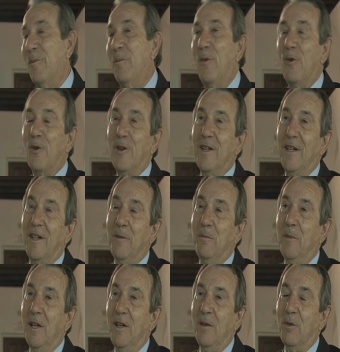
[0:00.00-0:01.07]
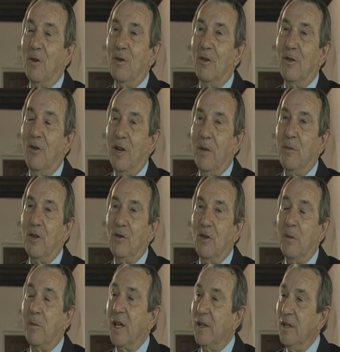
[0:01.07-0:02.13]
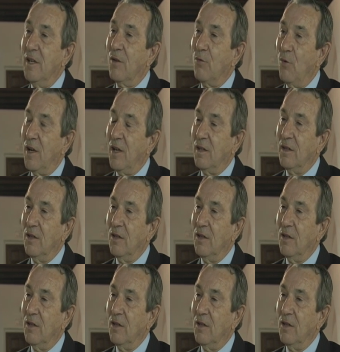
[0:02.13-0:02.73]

porque mi libro lo he puesto en la página web,